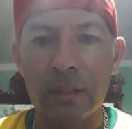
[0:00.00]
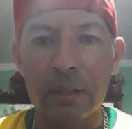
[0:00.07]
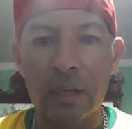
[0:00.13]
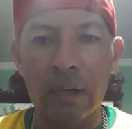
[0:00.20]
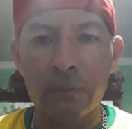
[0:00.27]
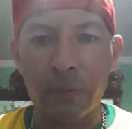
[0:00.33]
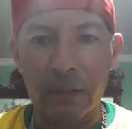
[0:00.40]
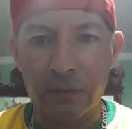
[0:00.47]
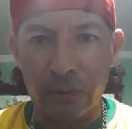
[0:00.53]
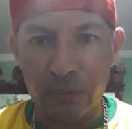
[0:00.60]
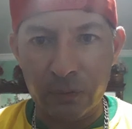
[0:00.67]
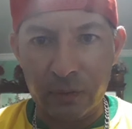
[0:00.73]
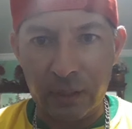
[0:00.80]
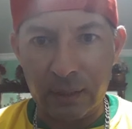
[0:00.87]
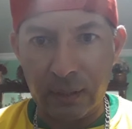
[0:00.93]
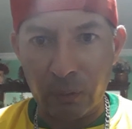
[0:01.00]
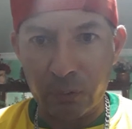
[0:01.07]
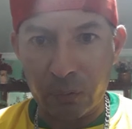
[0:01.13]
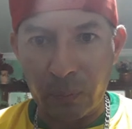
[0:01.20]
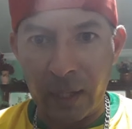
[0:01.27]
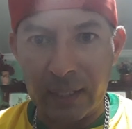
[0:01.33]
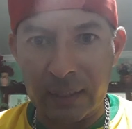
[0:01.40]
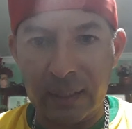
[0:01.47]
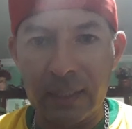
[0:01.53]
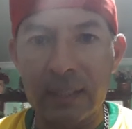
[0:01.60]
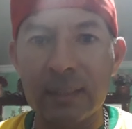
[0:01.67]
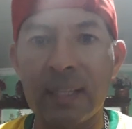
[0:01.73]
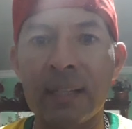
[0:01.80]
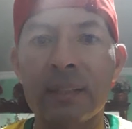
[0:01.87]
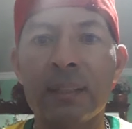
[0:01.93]
A fase dos 30 aos
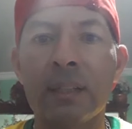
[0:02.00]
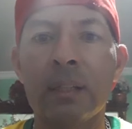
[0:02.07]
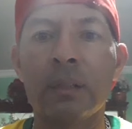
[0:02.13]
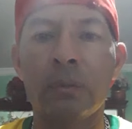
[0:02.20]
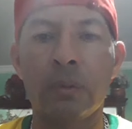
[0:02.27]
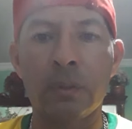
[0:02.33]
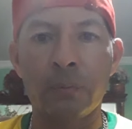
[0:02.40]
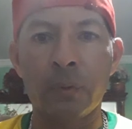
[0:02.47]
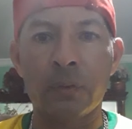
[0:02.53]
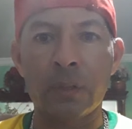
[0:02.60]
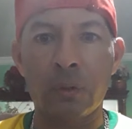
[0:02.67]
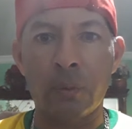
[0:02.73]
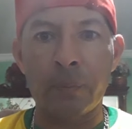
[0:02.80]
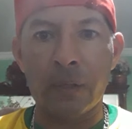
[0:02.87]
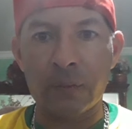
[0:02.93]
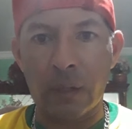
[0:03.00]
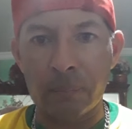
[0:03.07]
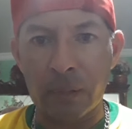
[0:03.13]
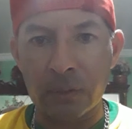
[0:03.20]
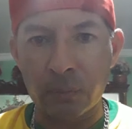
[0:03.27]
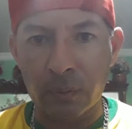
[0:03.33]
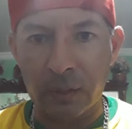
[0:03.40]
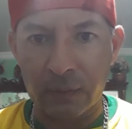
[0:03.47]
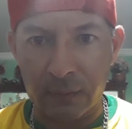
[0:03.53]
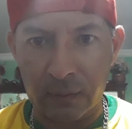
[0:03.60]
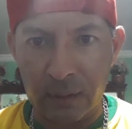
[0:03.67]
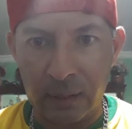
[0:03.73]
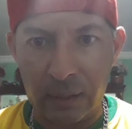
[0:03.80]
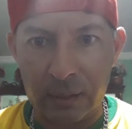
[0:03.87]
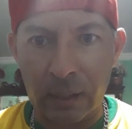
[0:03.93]
40, onde você começa a
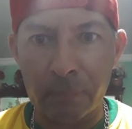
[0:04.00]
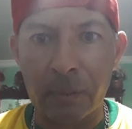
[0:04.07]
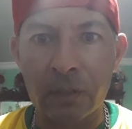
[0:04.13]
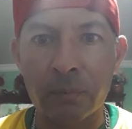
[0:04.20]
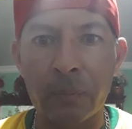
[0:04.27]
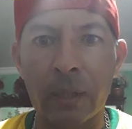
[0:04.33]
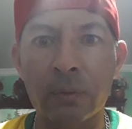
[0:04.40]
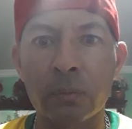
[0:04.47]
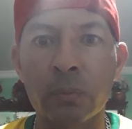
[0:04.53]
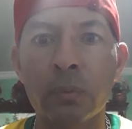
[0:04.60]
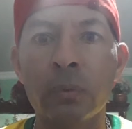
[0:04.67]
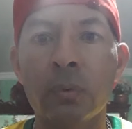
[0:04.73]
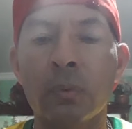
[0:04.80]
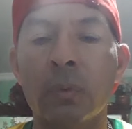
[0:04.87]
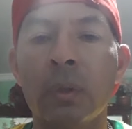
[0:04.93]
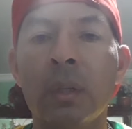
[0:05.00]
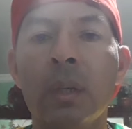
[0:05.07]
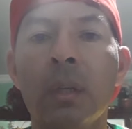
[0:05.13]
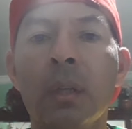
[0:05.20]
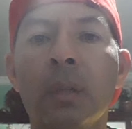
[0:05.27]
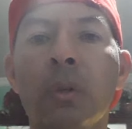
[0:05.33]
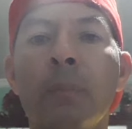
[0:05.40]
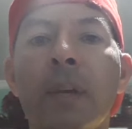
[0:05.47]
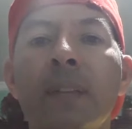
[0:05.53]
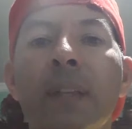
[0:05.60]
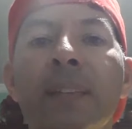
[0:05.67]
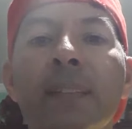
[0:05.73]
amadurecer, tá mais maduro, começa a